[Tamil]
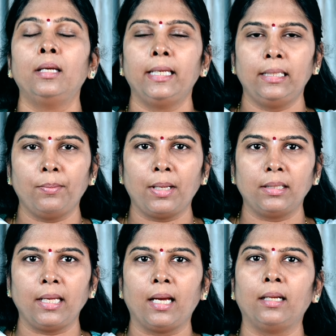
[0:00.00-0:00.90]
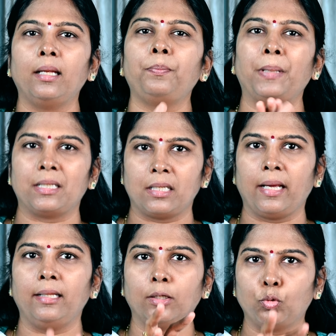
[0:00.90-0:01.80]
இந்த மாதிரியான
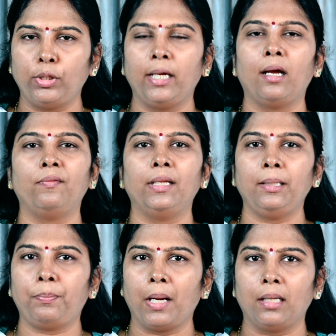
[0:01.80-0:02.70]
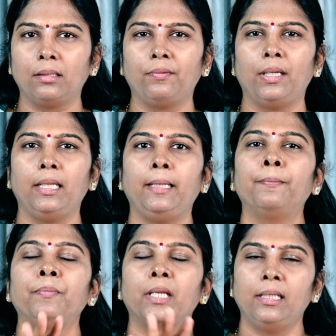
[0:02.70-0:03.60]
பிரச்சனைகள் இந்த குதிங்கால் வலி பாத வலி
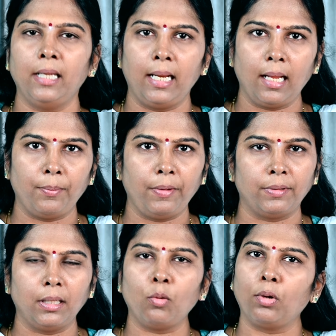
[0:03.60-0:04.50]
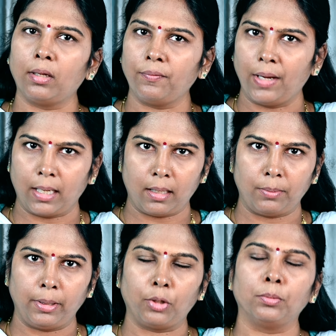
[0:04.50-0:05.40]
இது எல்லாமே வந்து அவங்களுக்கு வர
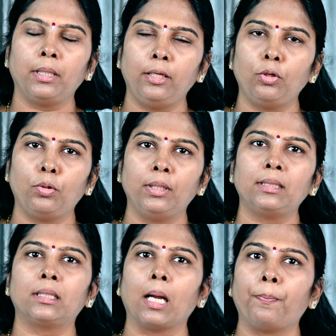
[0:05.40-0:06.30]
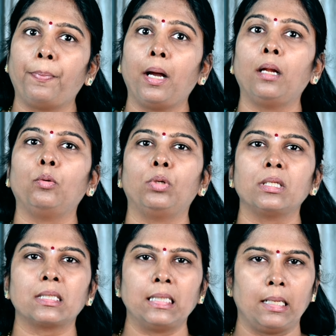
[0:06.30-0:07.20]
ஆரம்பிக்கும் இன்னொன்று தப்பான ஒரு
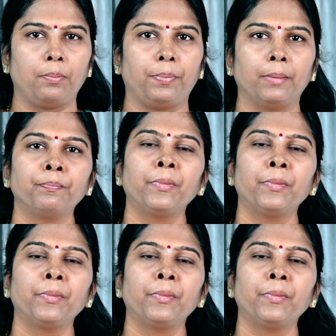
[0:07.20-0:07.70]
செருப்பு